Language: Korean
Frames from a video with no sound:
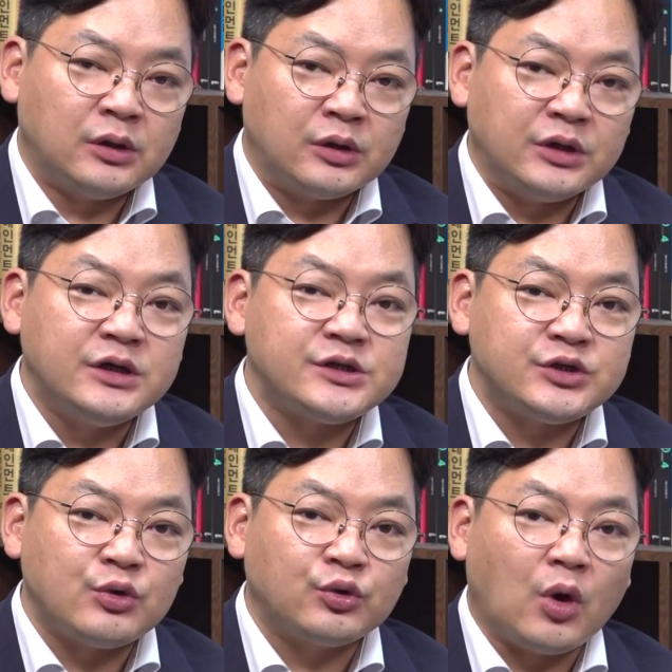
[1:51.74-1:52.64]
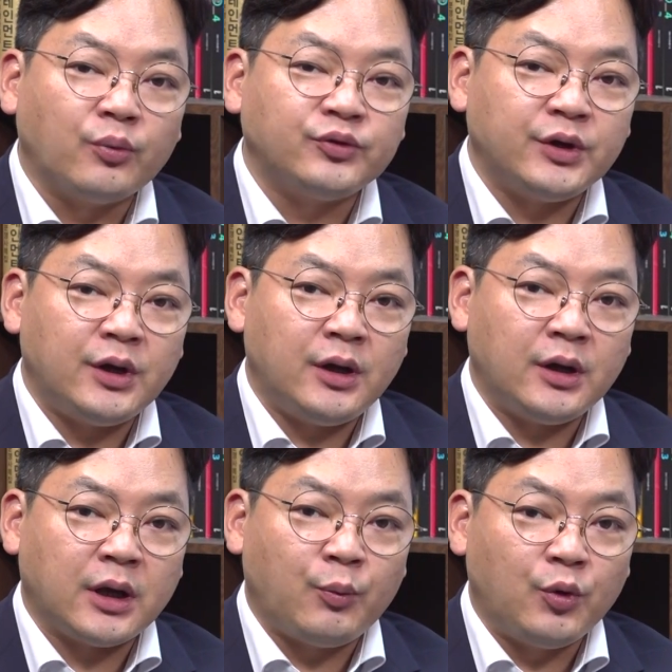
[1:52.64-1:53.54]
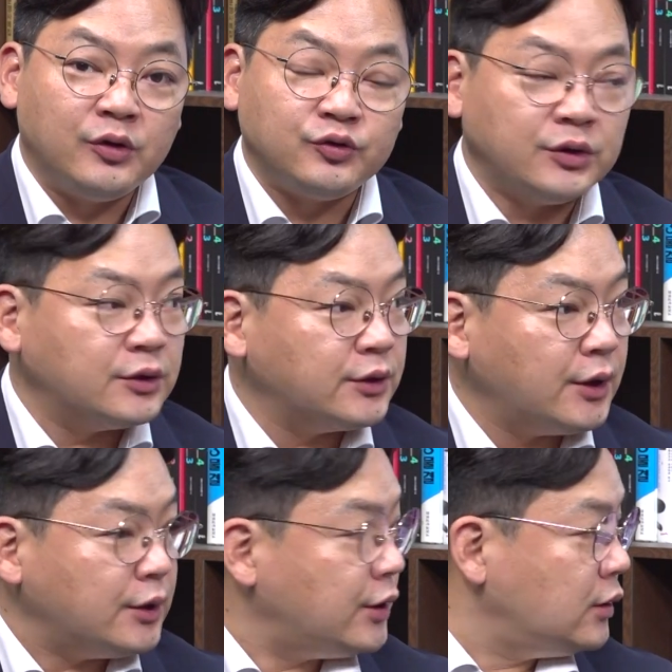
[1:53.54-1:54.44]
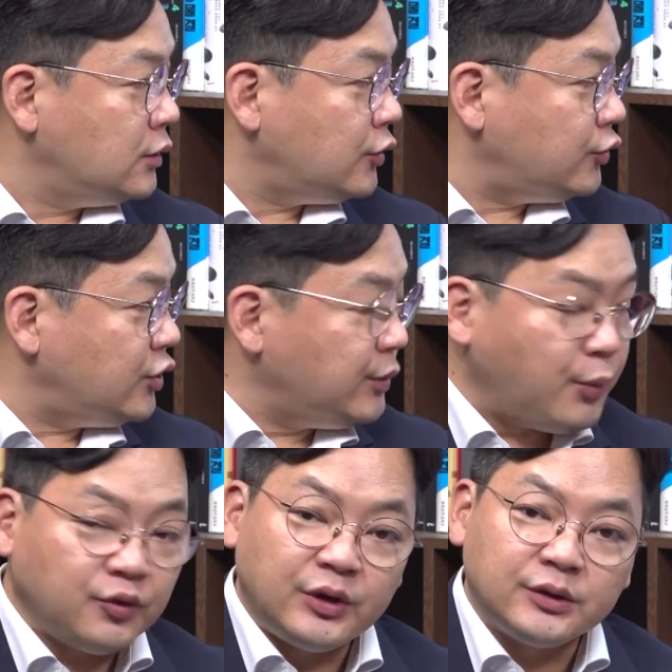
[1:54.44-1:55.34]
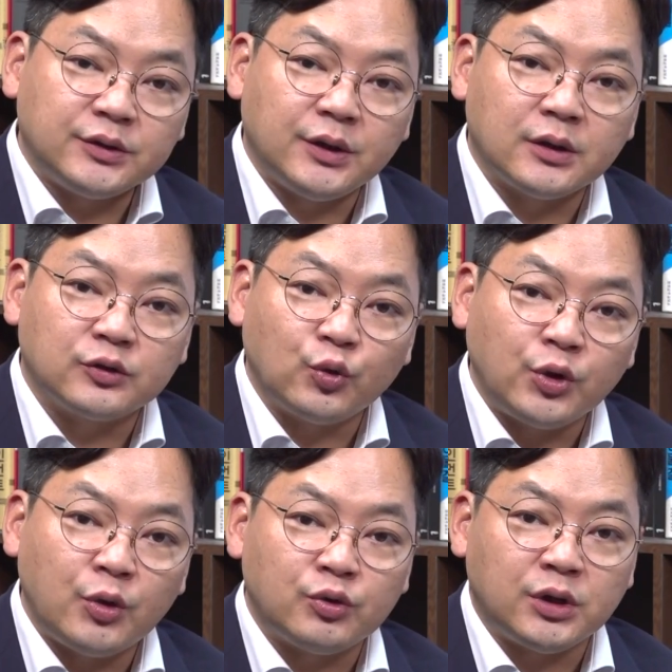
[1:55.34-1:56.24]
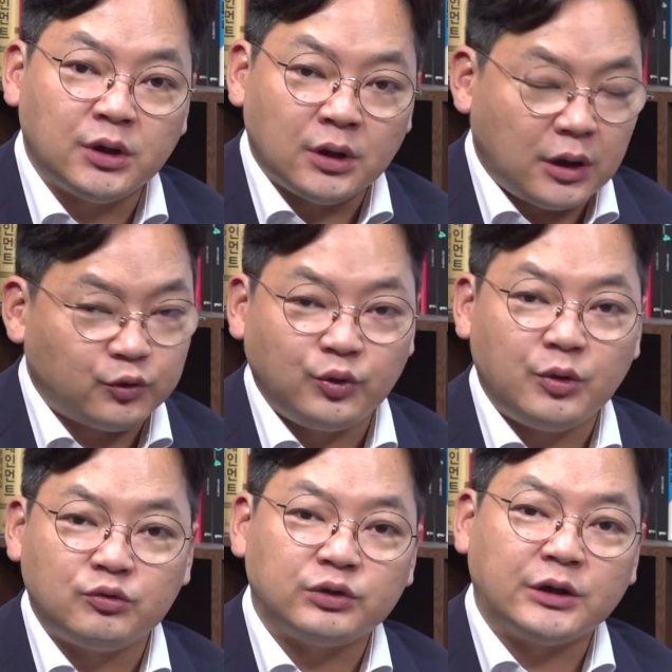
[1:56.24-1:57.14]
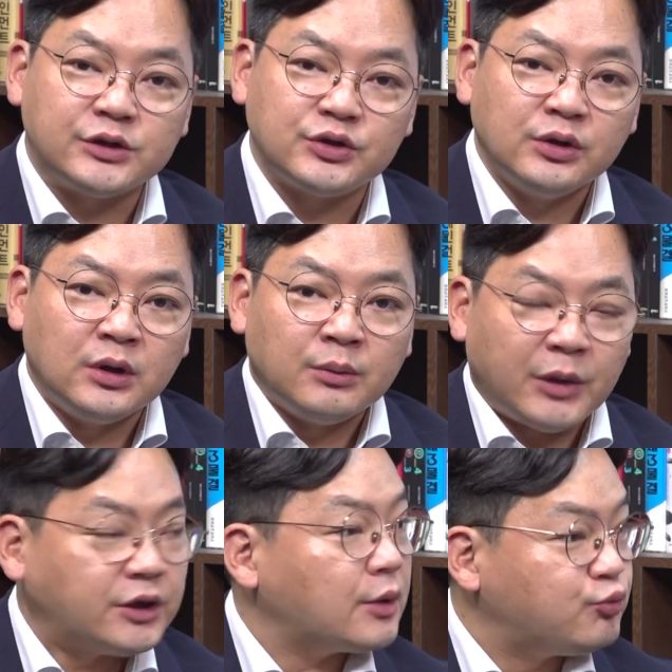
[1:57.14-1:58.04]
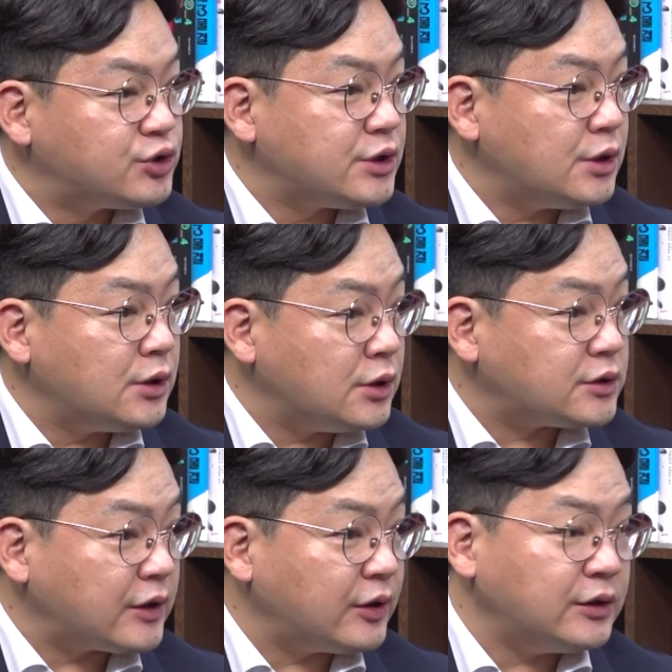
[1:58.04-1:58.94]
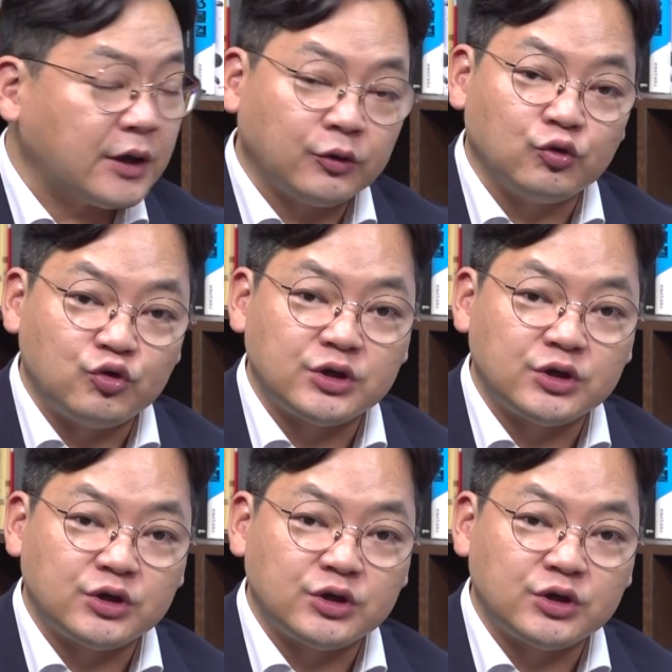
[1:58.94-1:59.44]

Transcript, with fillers: 어, 일시적으로 없애게 보일 수 있는데 예를 네. 들어서 2%의 그 손해율이 아 손해율은 아니죠. 만약에 부실 자산이 계속